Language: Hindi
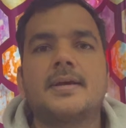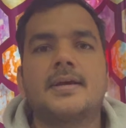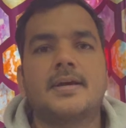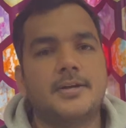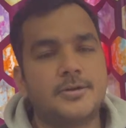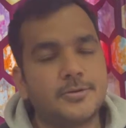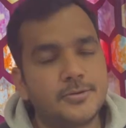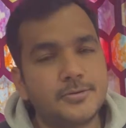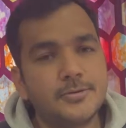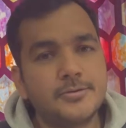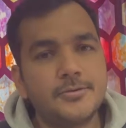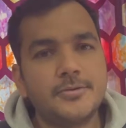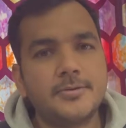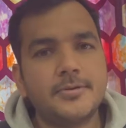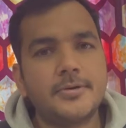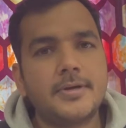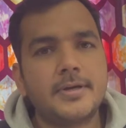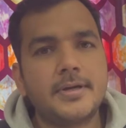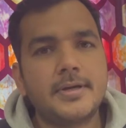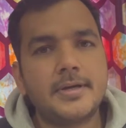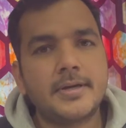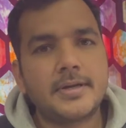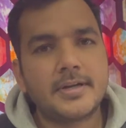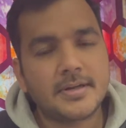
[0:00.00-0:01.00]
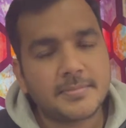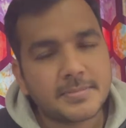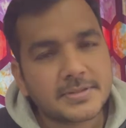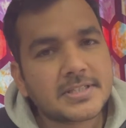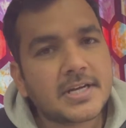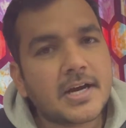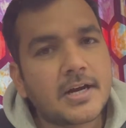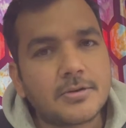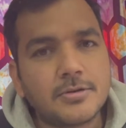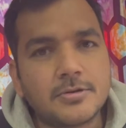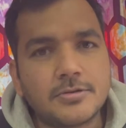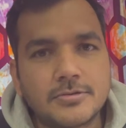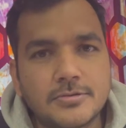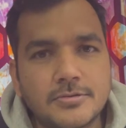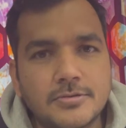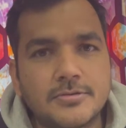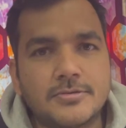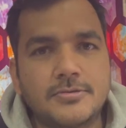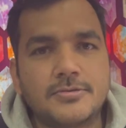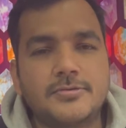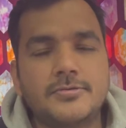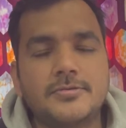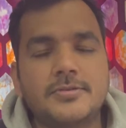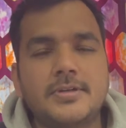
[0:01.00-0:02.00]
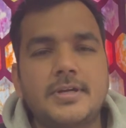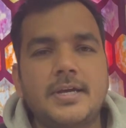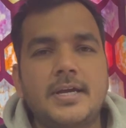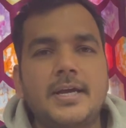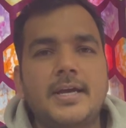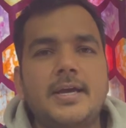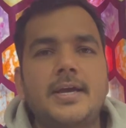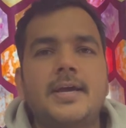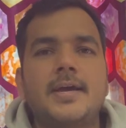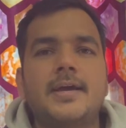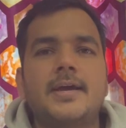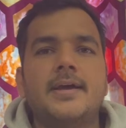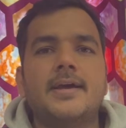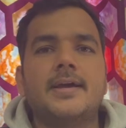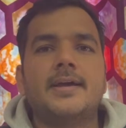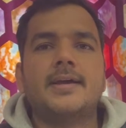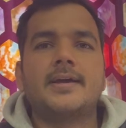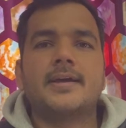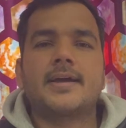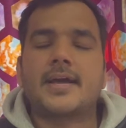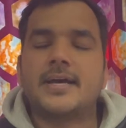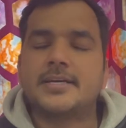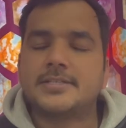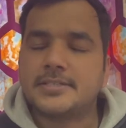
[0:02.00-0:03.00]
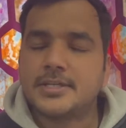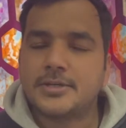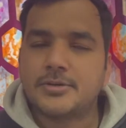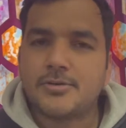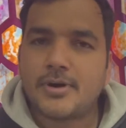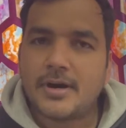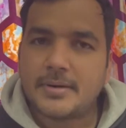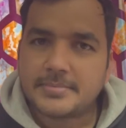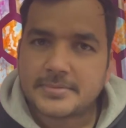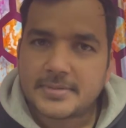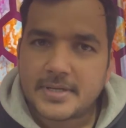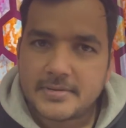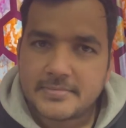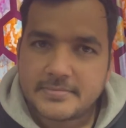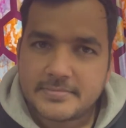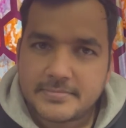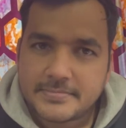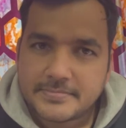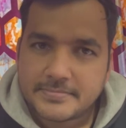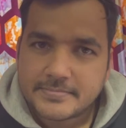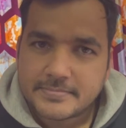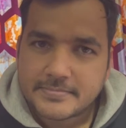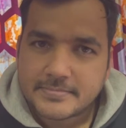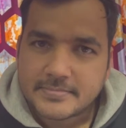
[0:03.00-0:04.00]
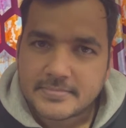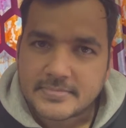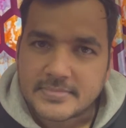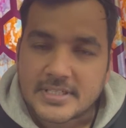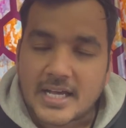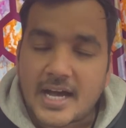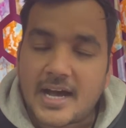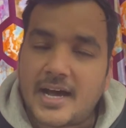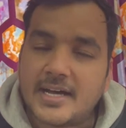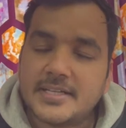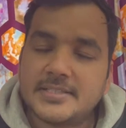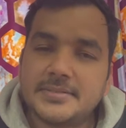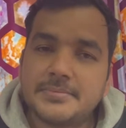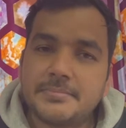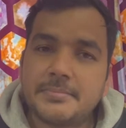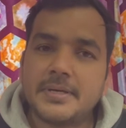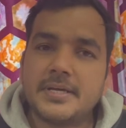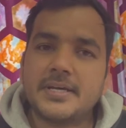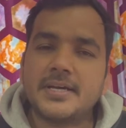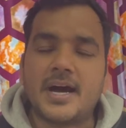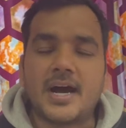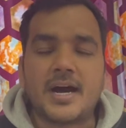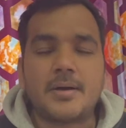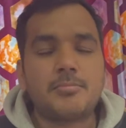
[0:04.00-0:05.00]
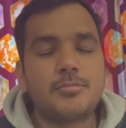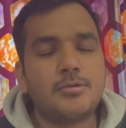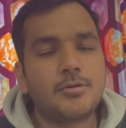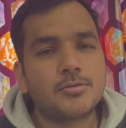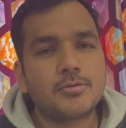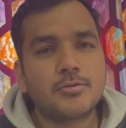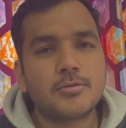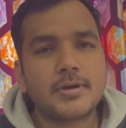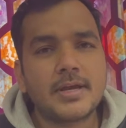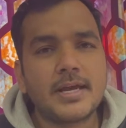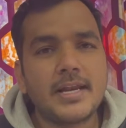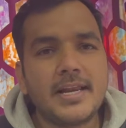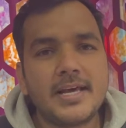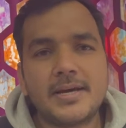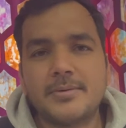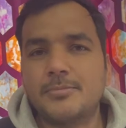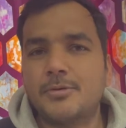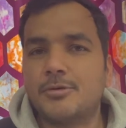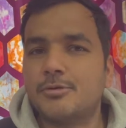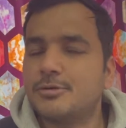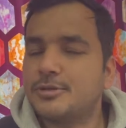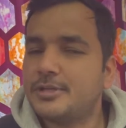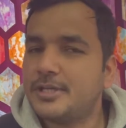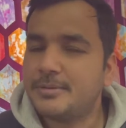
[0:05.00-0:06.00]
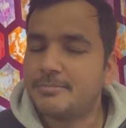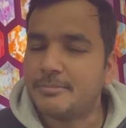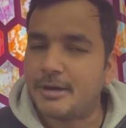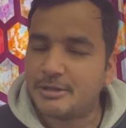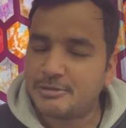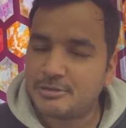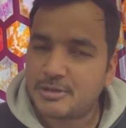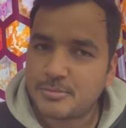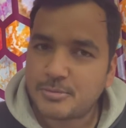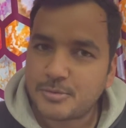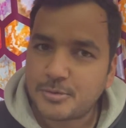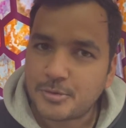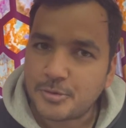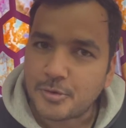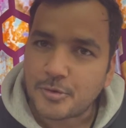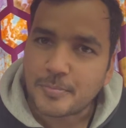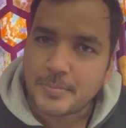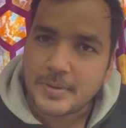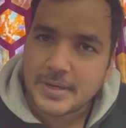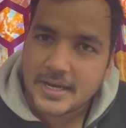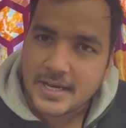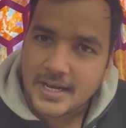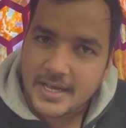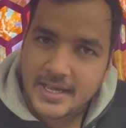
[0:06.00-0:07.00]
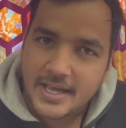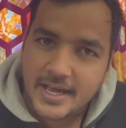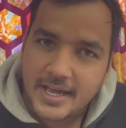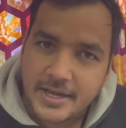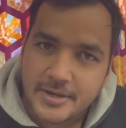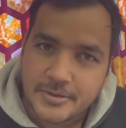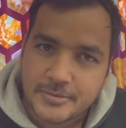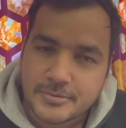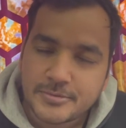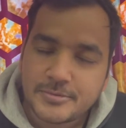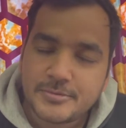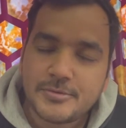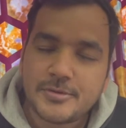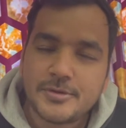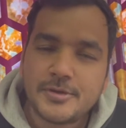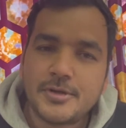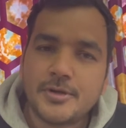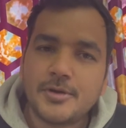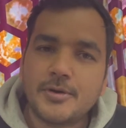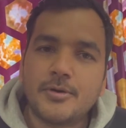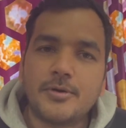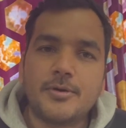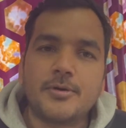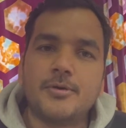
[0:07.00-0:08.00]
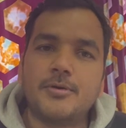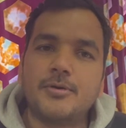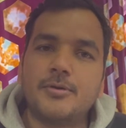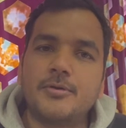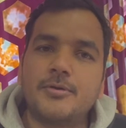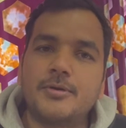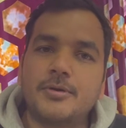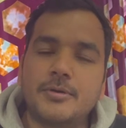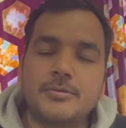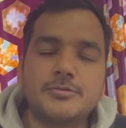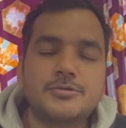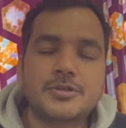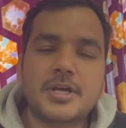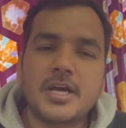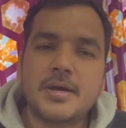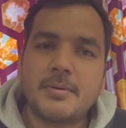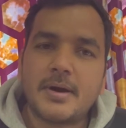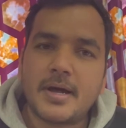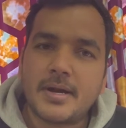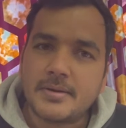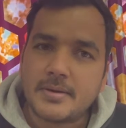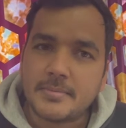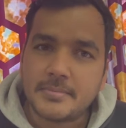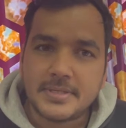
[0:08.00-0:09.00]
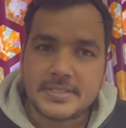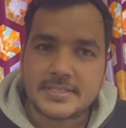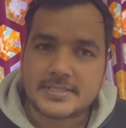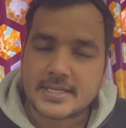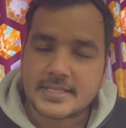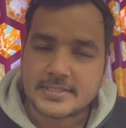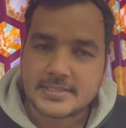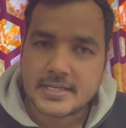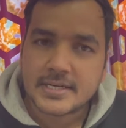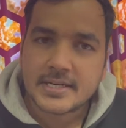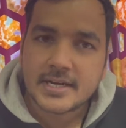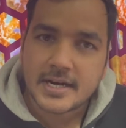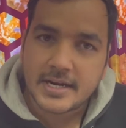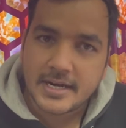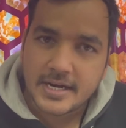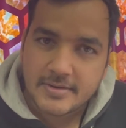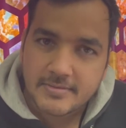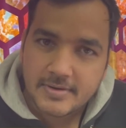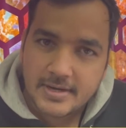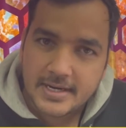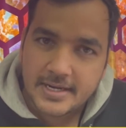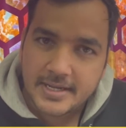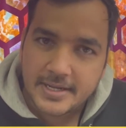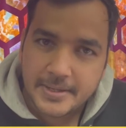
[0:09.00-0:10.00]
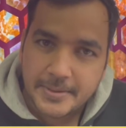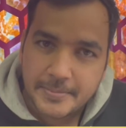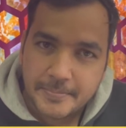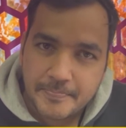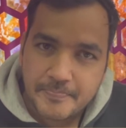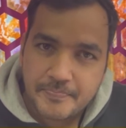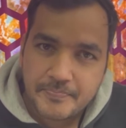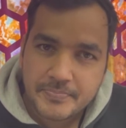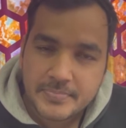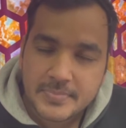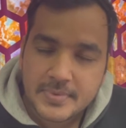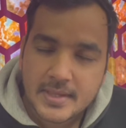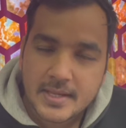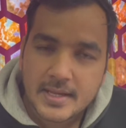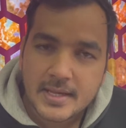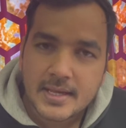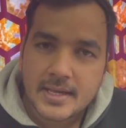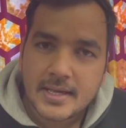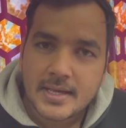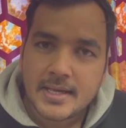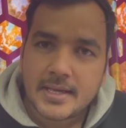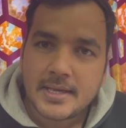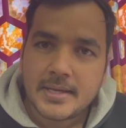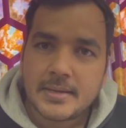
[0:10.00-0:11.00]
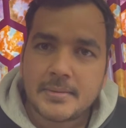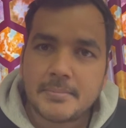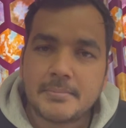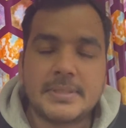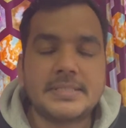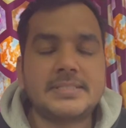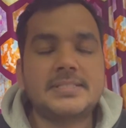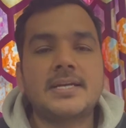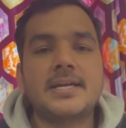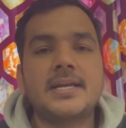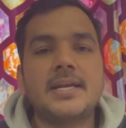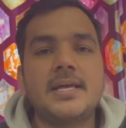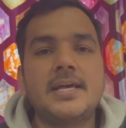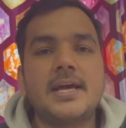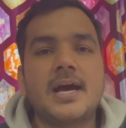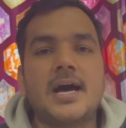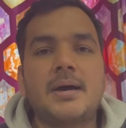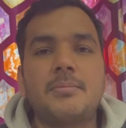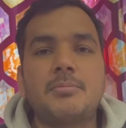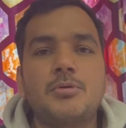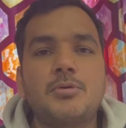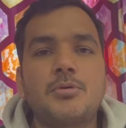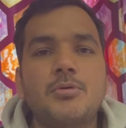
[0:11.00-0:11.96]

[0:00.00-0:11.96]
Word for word: हेलो नमस्कार दोस्तों कैसे हो आप सब आज मैं आप लोगों के लिए एक बहुत ही महत्वपूर्ण टॉपिक लेके आया हूँ और उसके बारे में हम डिस्कशन करने वाले हैं बेसिकली आप